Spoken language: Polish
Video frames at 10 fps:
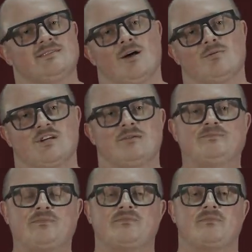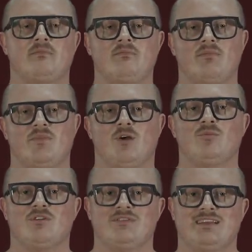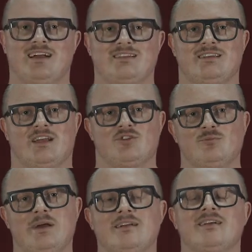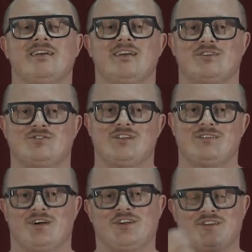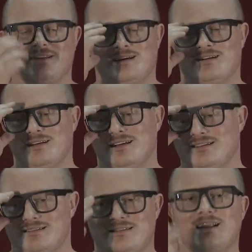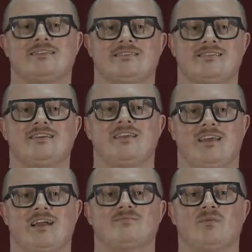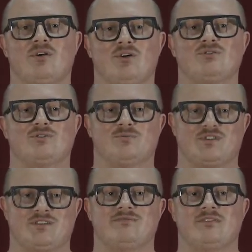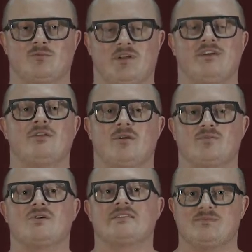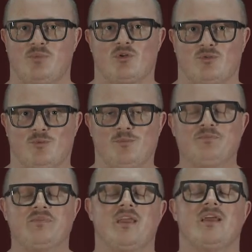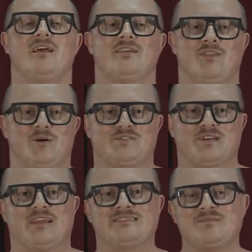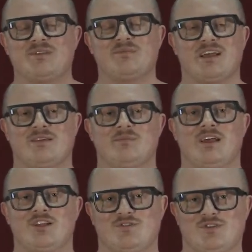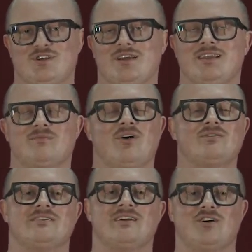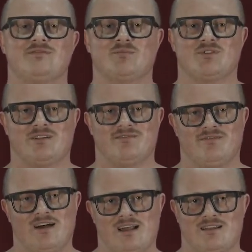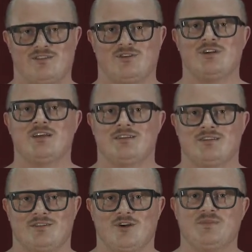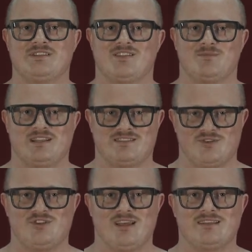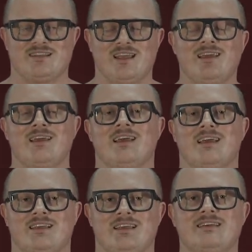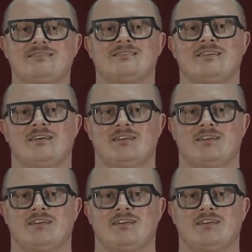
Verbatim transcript: Dobrze. To było wydychanie na dziubek, czyli właśnie tak tradycyjnie jak mamy odruch przy uprawianiu na przykład sportu. Dobrze, następnym takim ćwiczeniem oddechowym, które warto robić sobie codziennie, jest